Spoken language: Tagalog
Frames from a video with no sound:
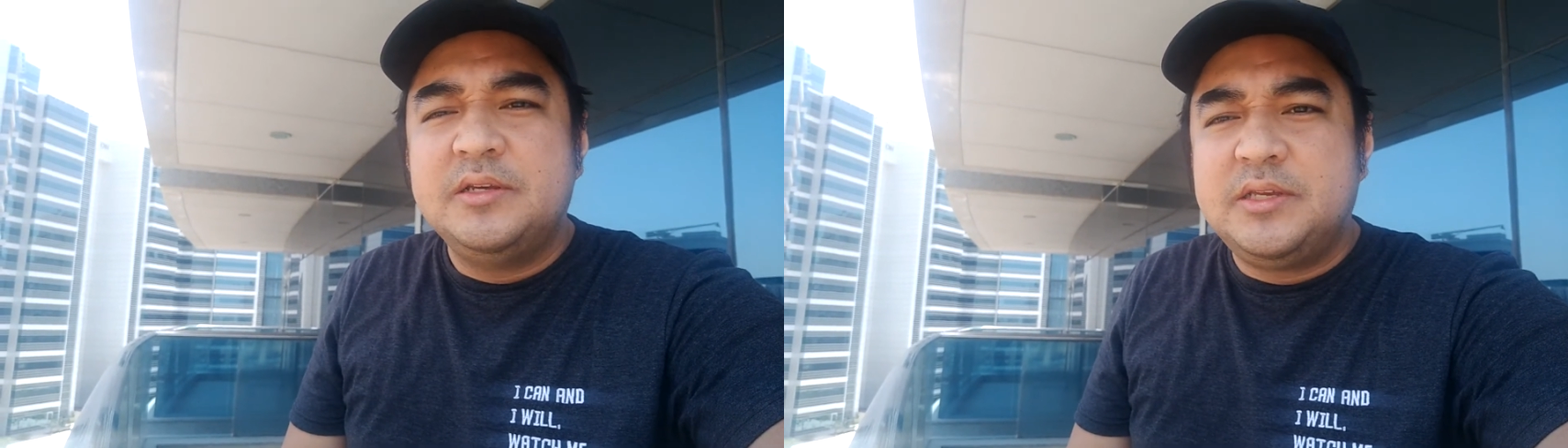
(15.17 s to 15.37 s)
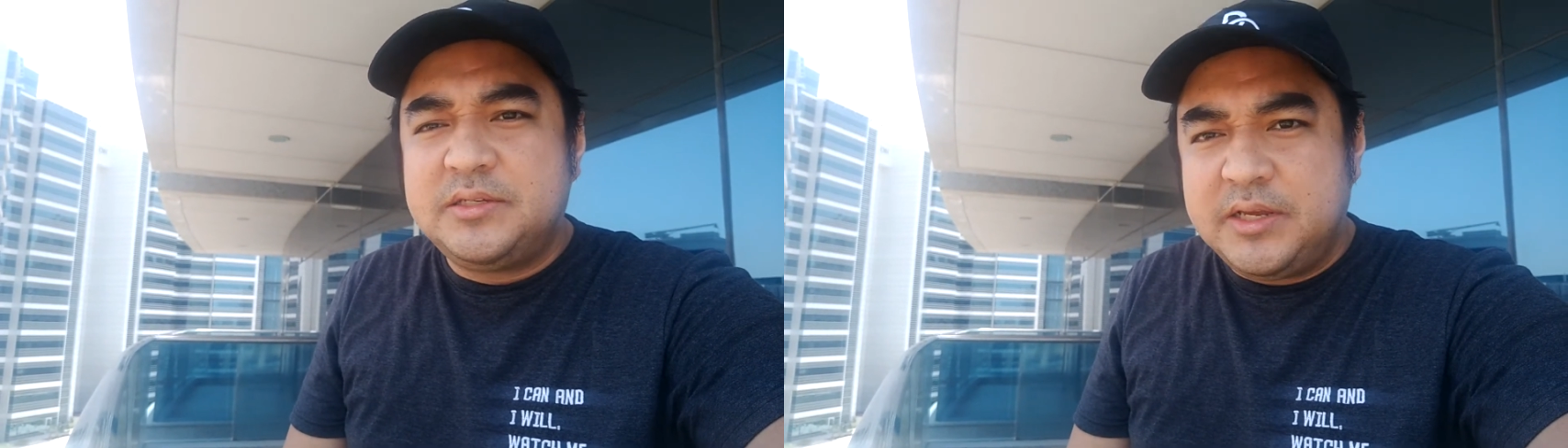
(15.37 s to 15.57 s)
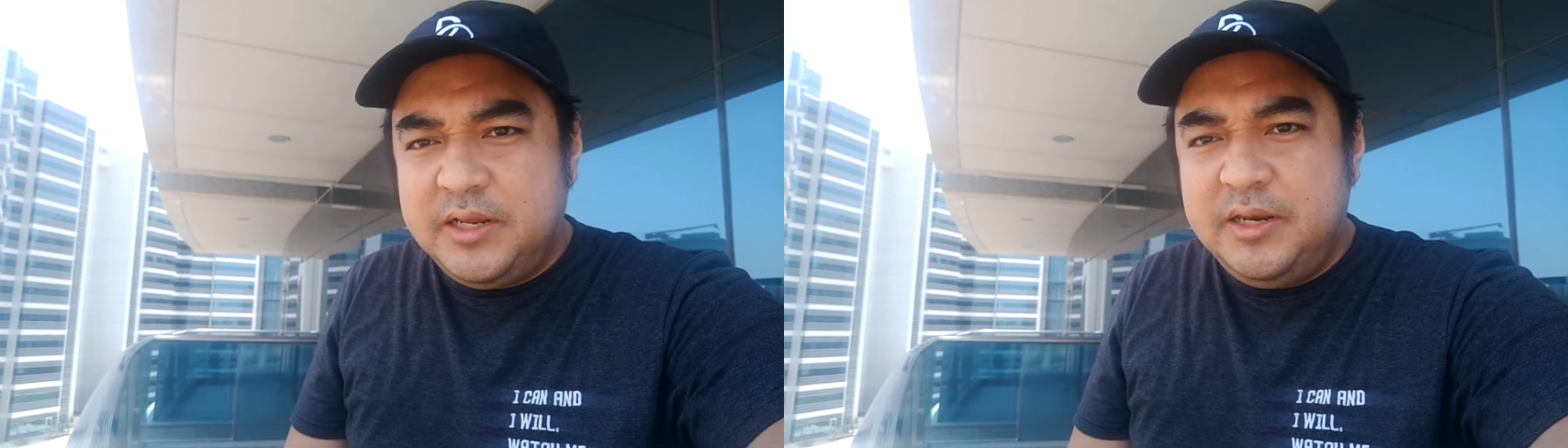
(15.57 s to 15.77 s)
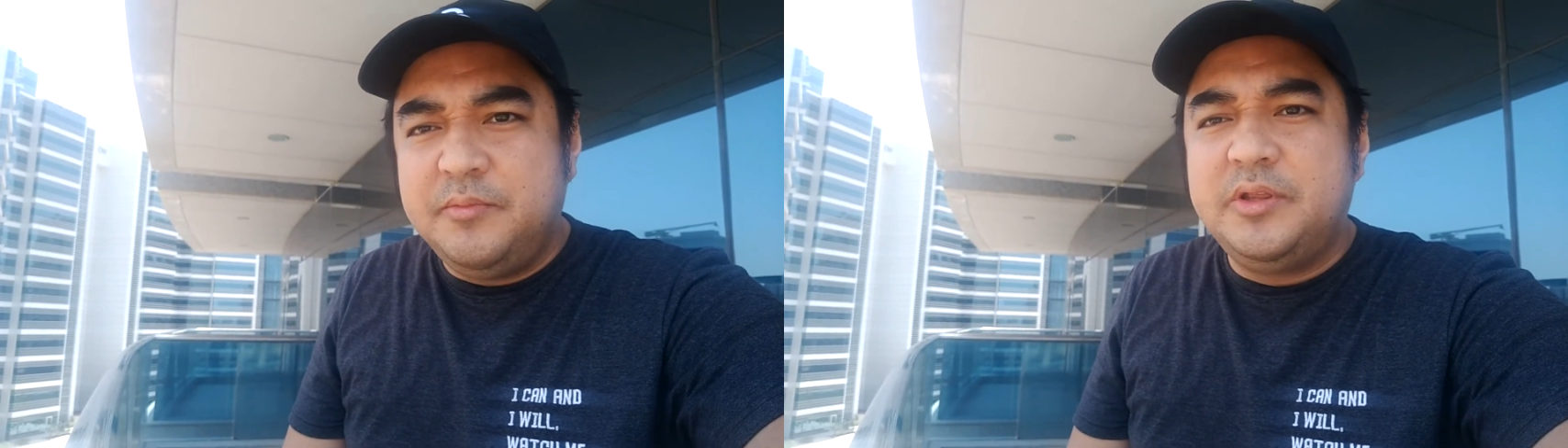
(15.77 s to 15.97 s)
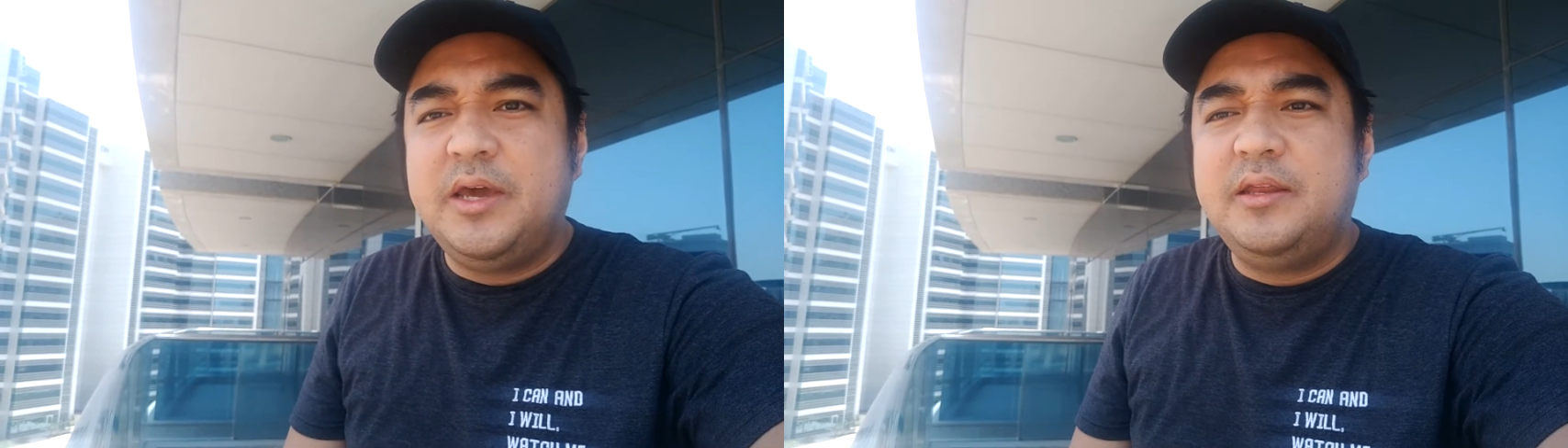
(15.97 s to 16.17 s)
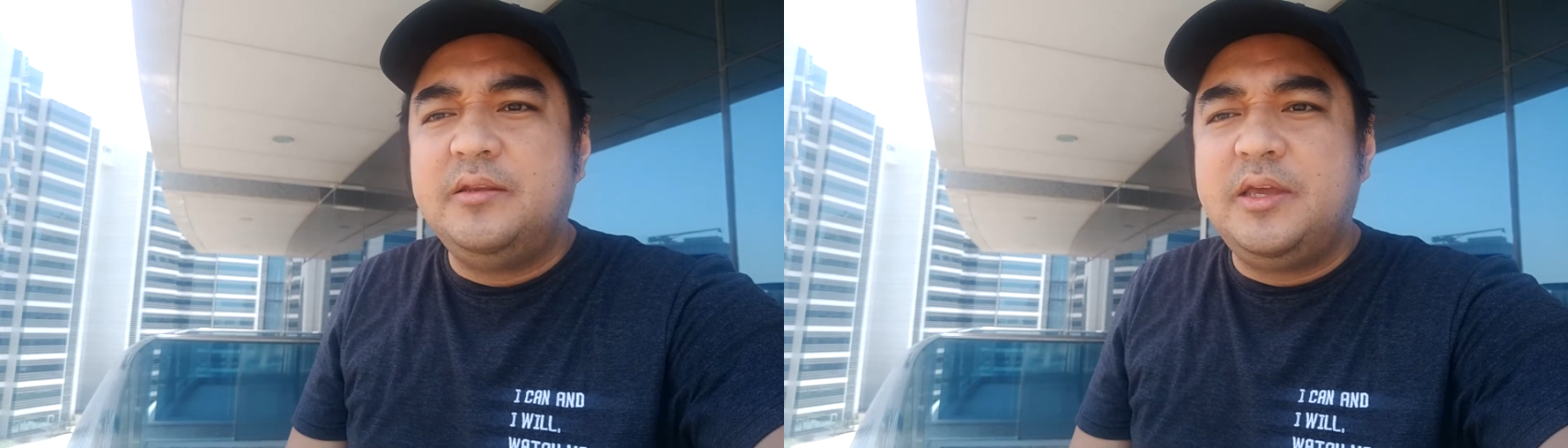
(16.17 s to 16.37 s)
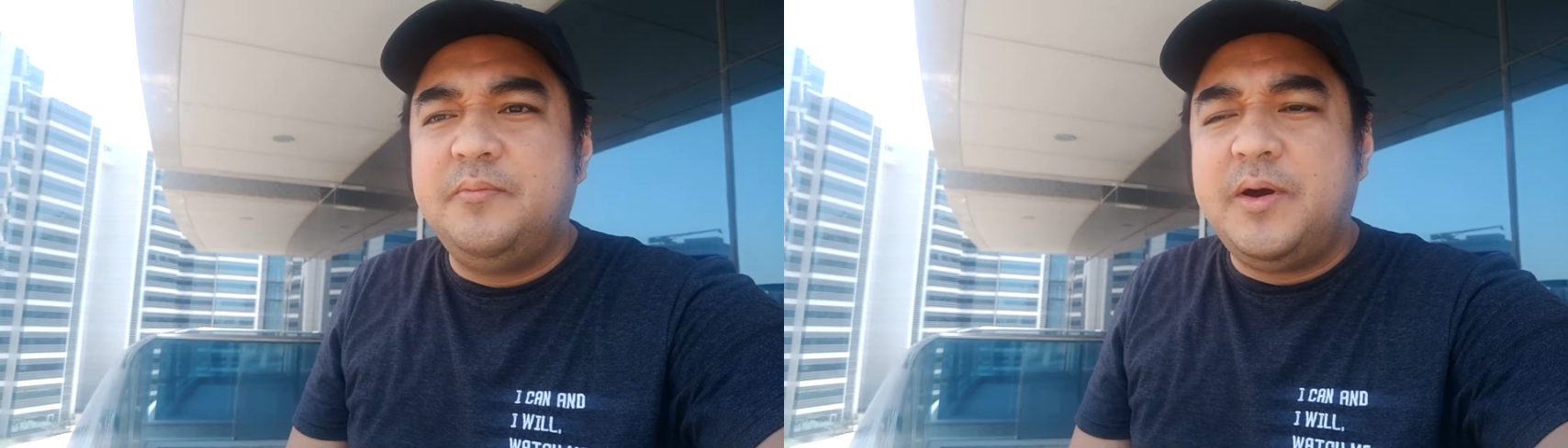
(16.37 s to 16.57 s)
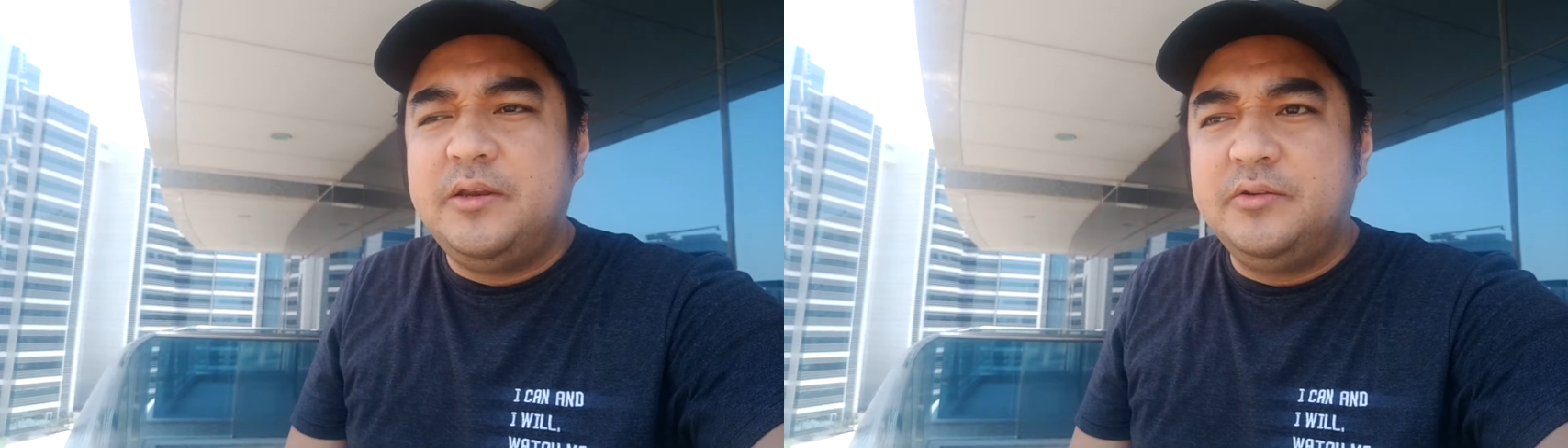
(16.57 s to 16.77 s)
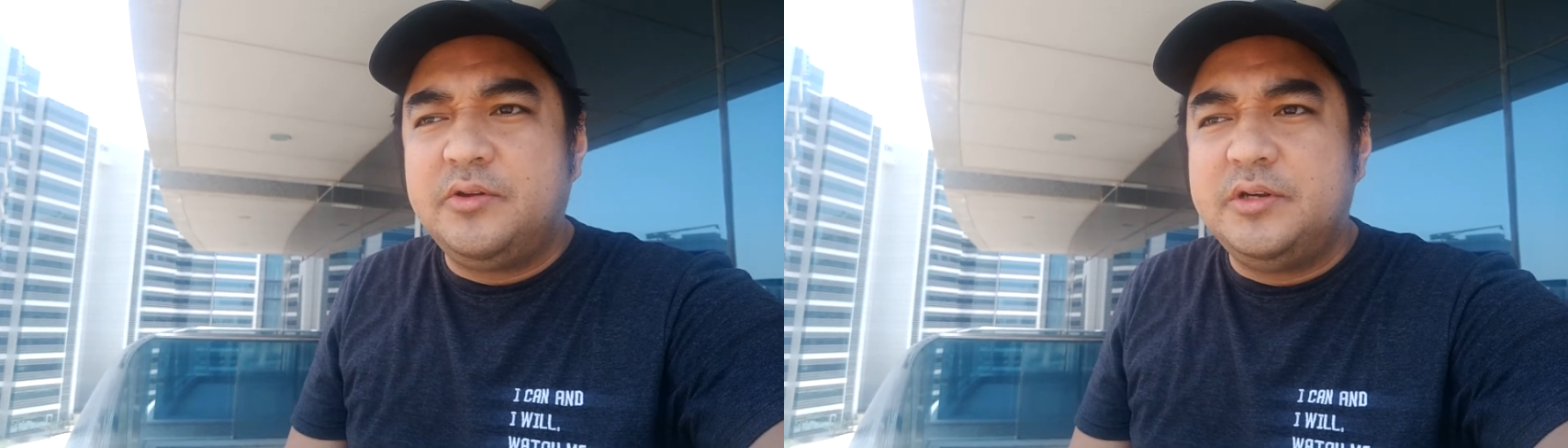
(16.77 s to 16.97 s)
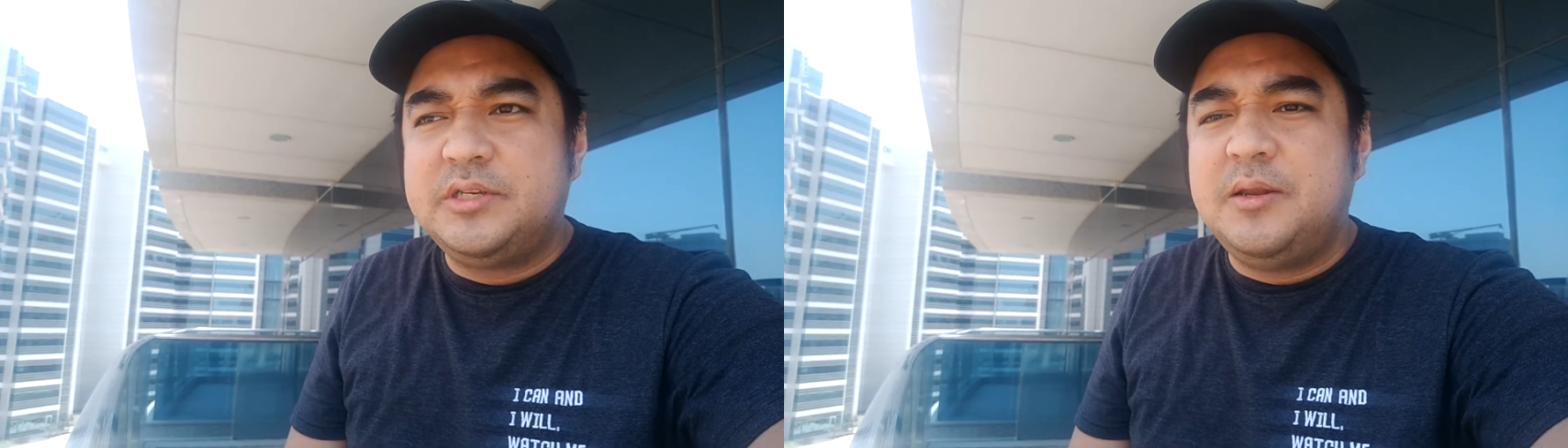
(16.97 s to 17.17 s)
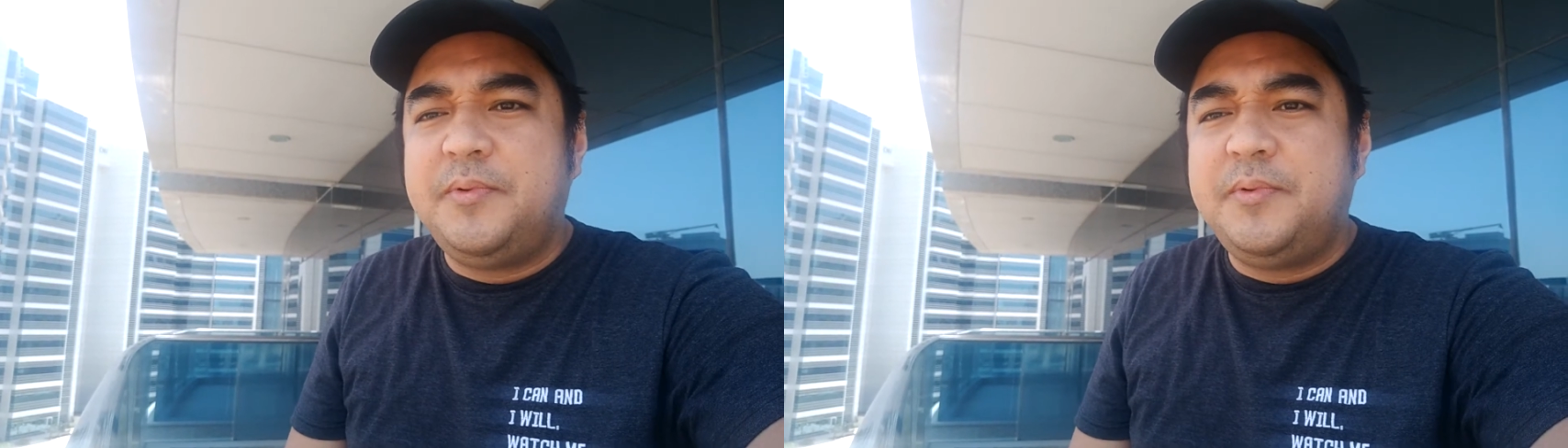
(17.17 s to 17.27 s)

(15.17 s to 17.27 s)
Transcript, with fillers: sa sarili mo din, give value to yourself.